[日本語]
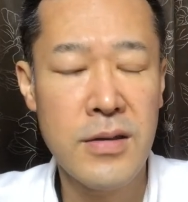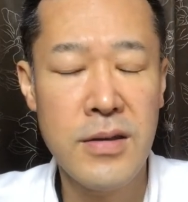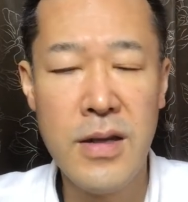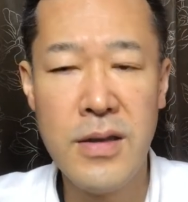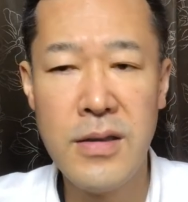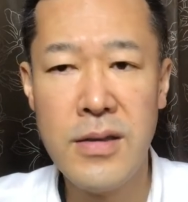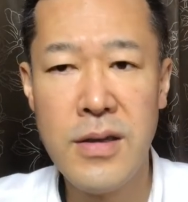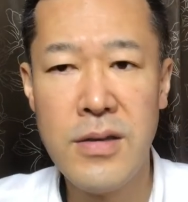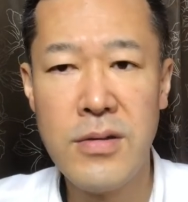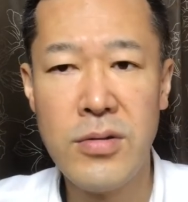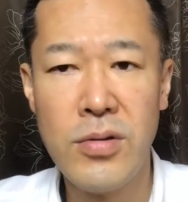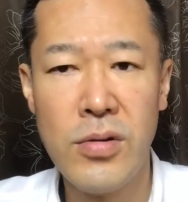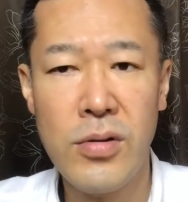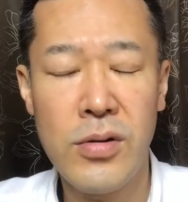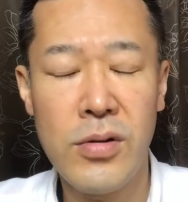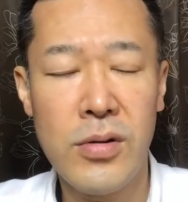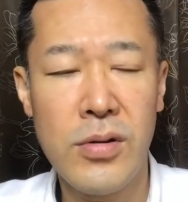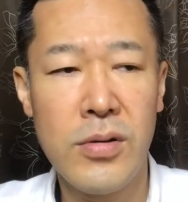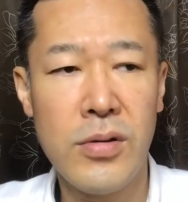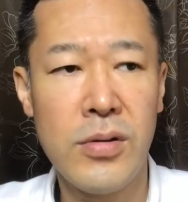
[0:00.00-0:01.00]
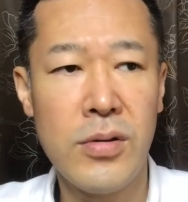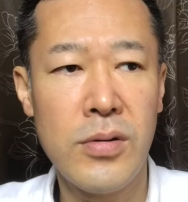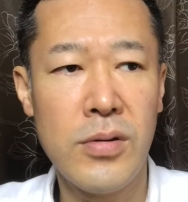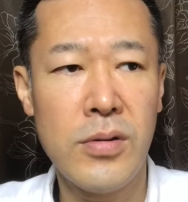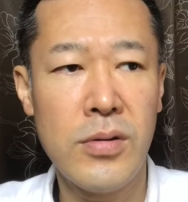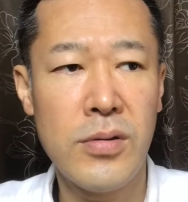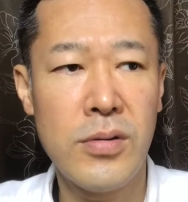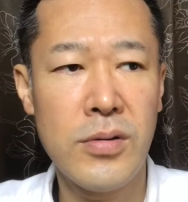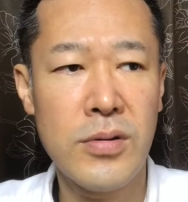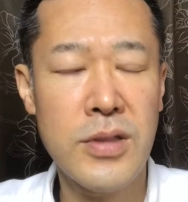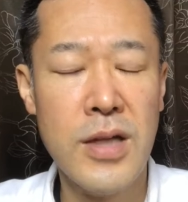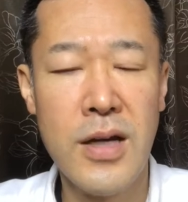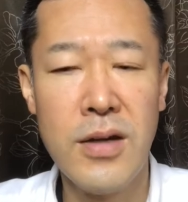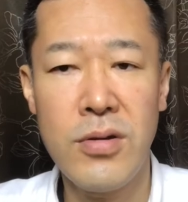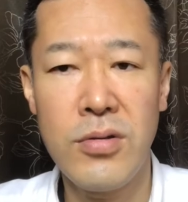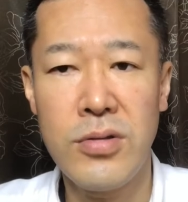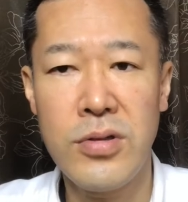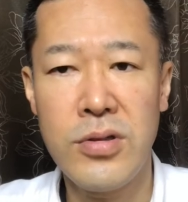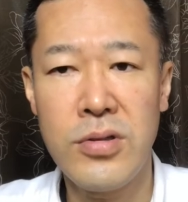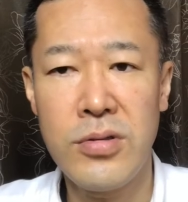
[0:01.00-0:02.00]
全然その作
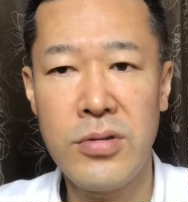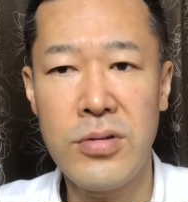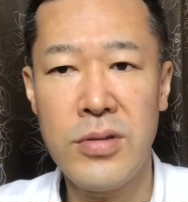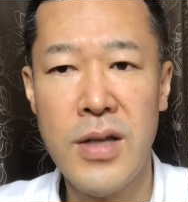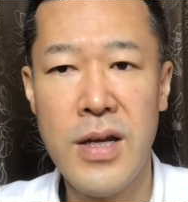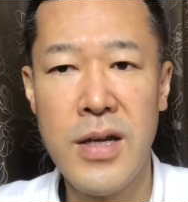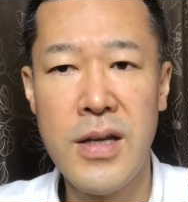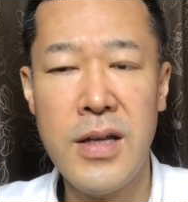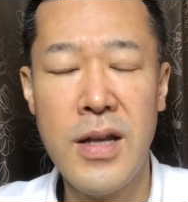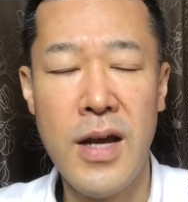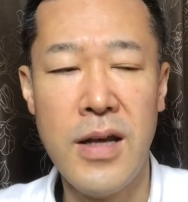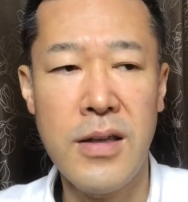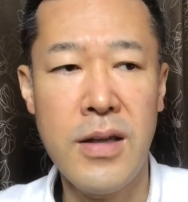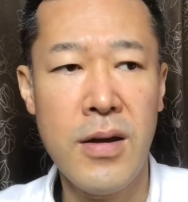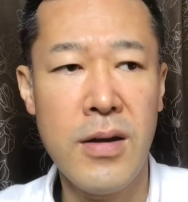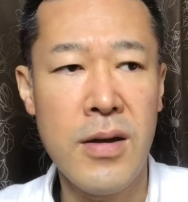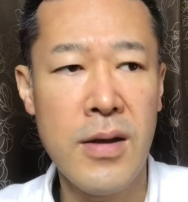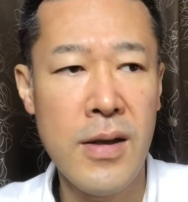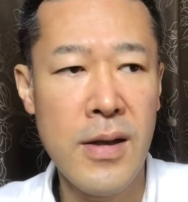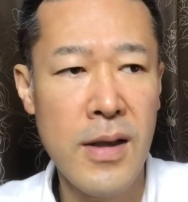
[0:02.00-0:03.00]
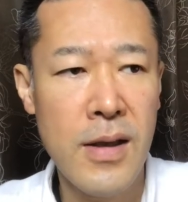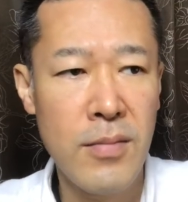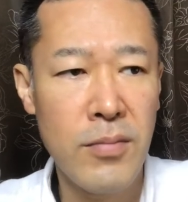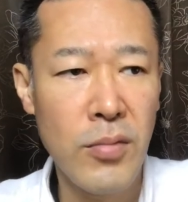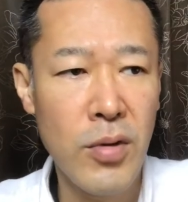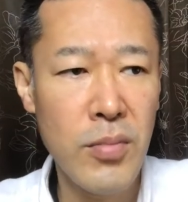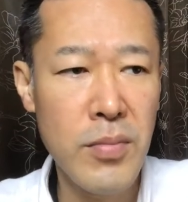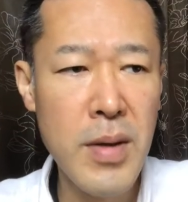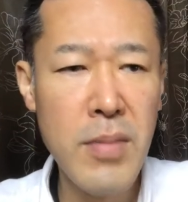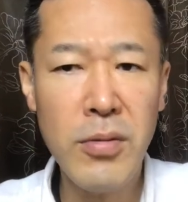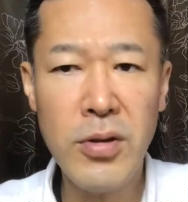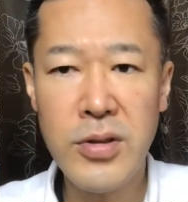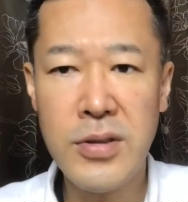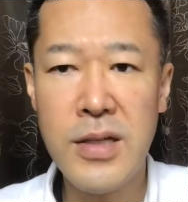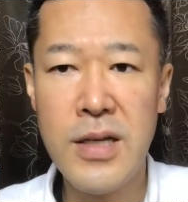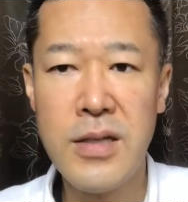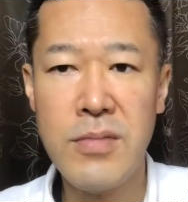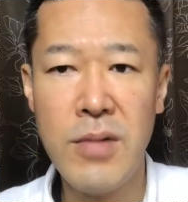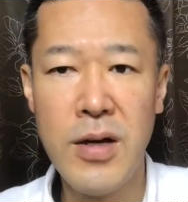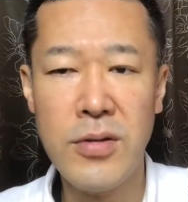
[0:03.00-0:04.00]
業に集中できないんで、もうメモし
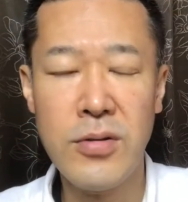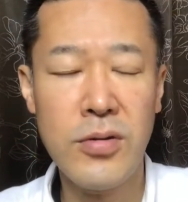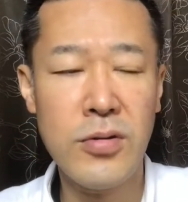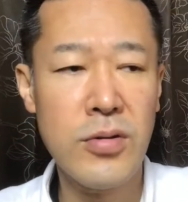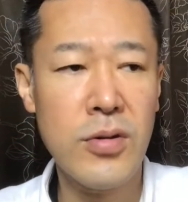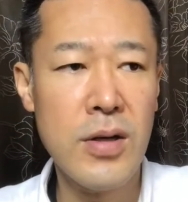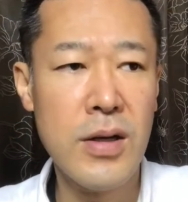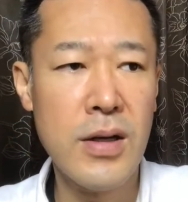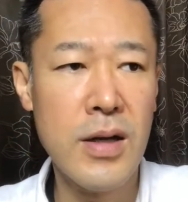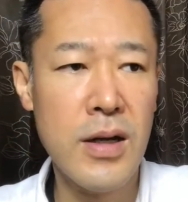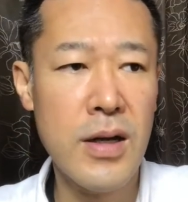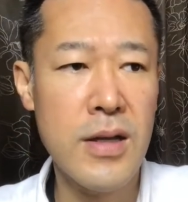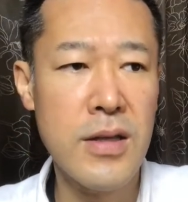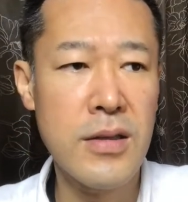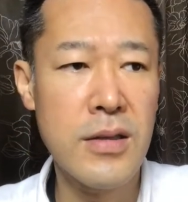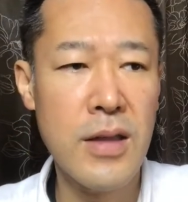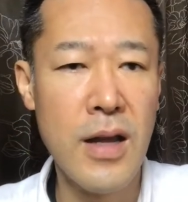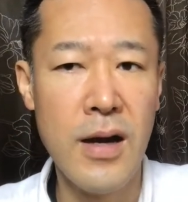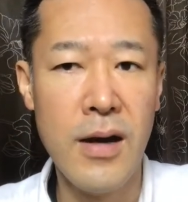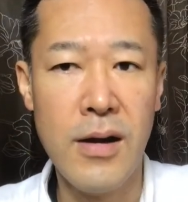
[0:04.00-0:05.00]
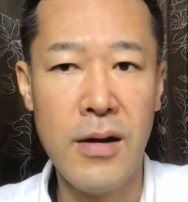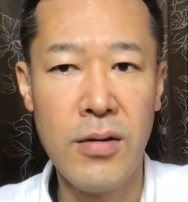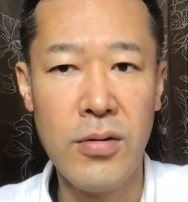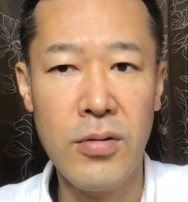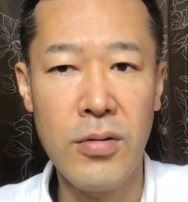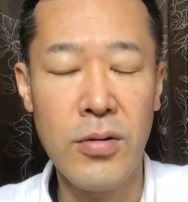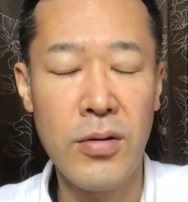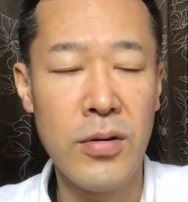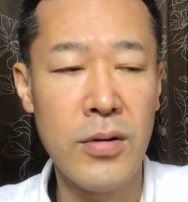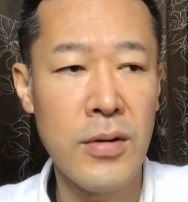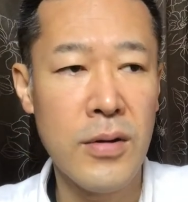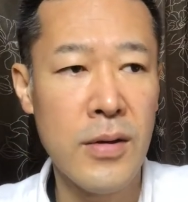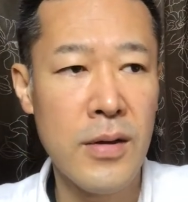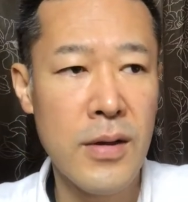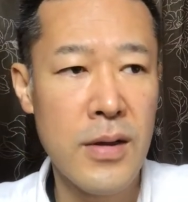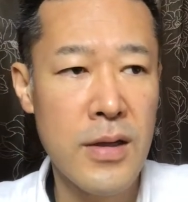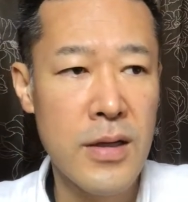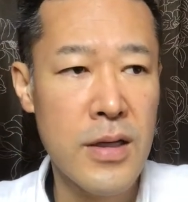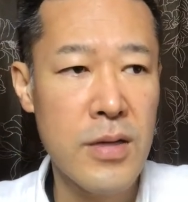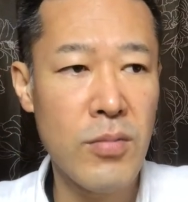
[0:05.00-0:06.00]
てしまうとそれから一旦こう
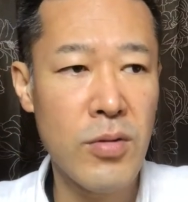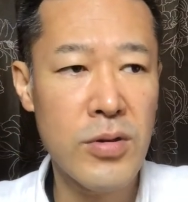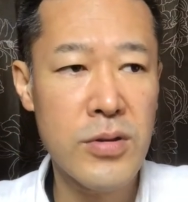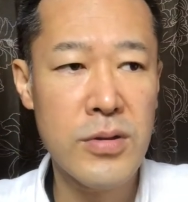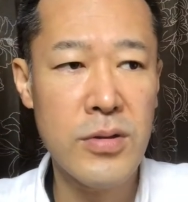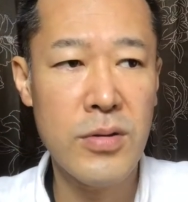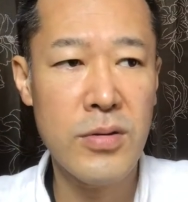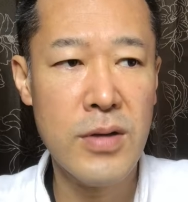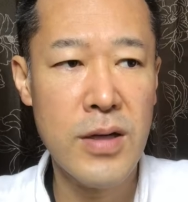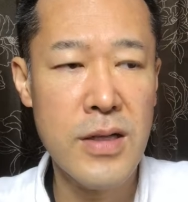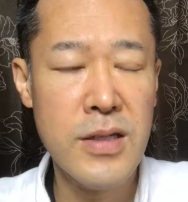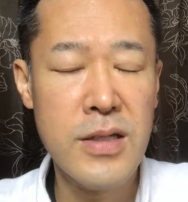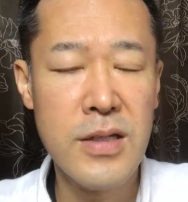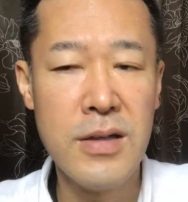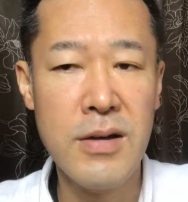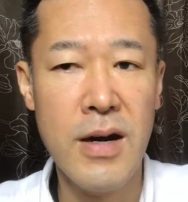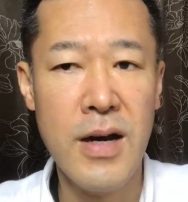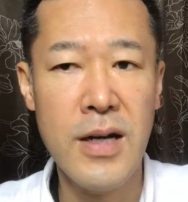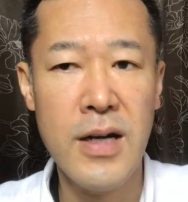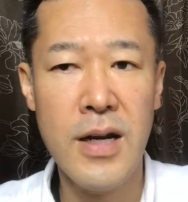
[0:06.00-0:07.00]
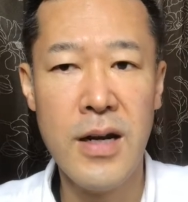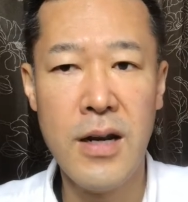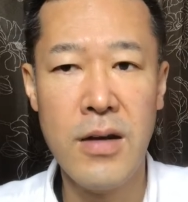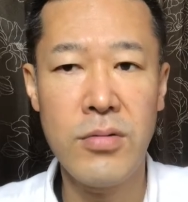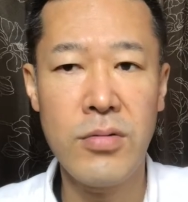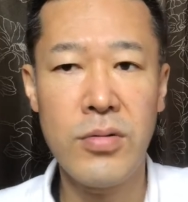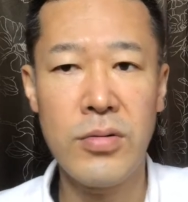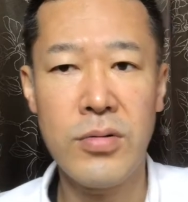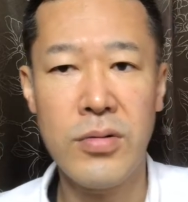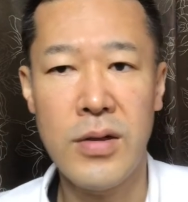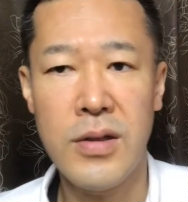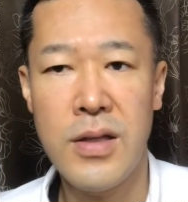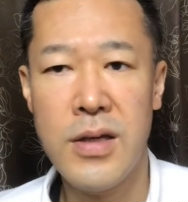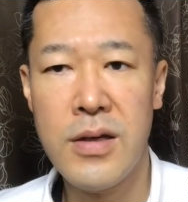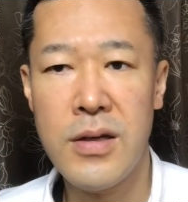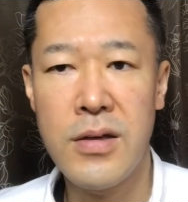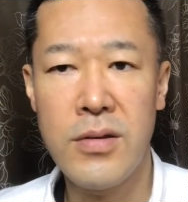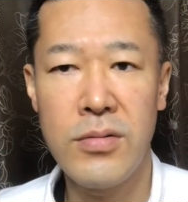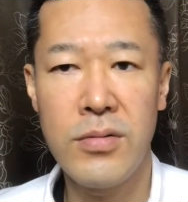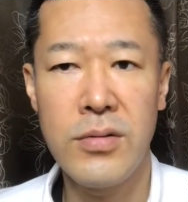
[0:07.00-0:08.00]
気持ちというか意識を離れることが
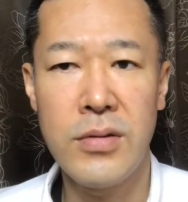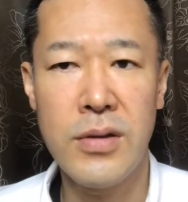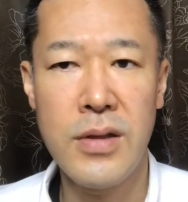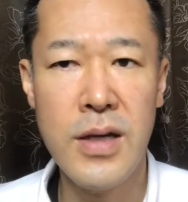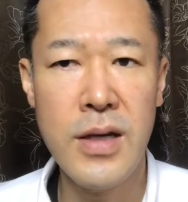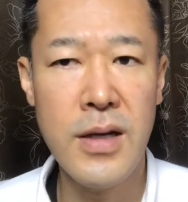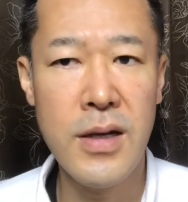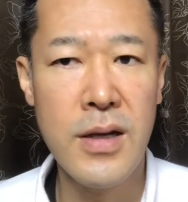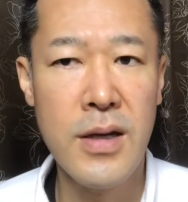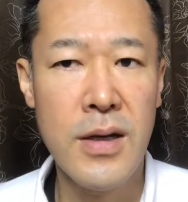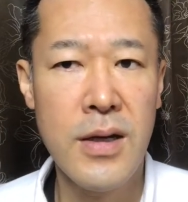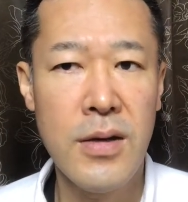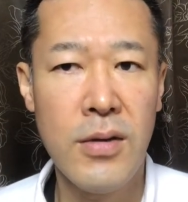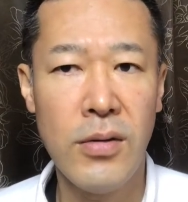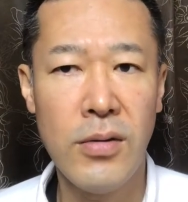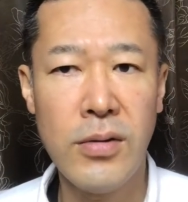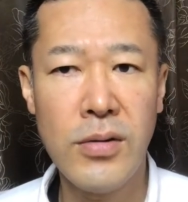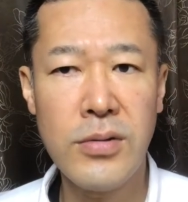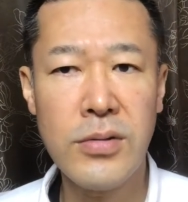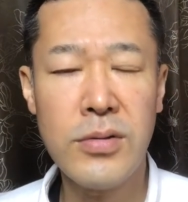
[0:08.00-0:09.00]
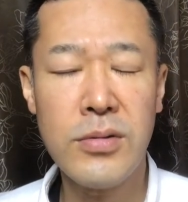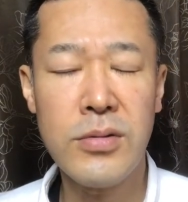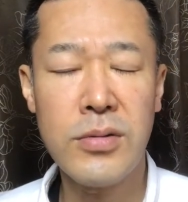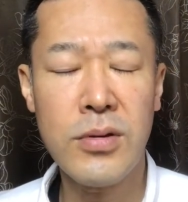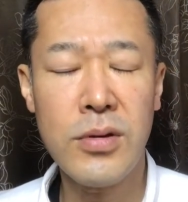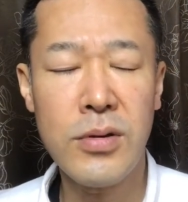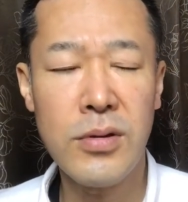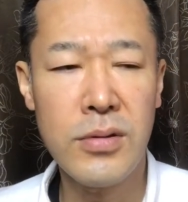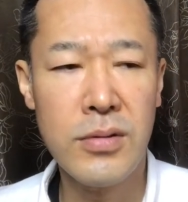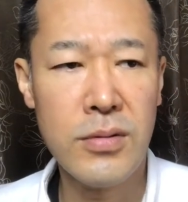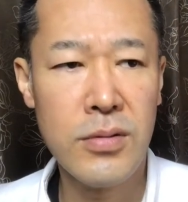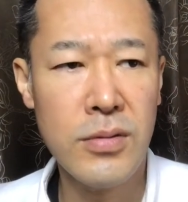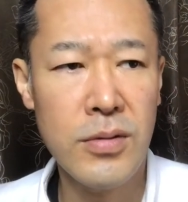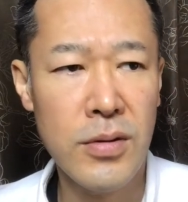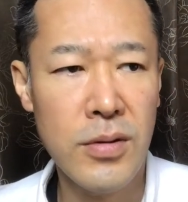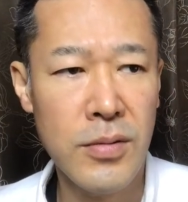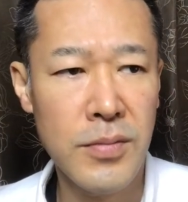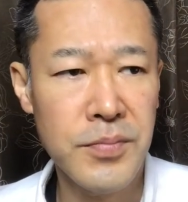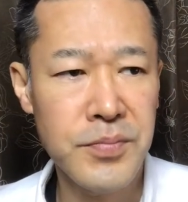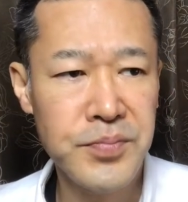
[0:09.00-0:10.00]
できるんで、そうすると
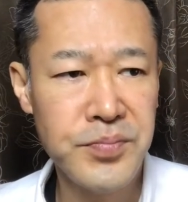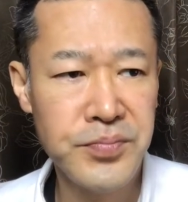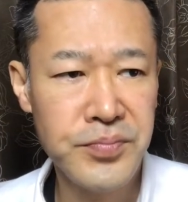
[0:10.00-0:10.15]
こ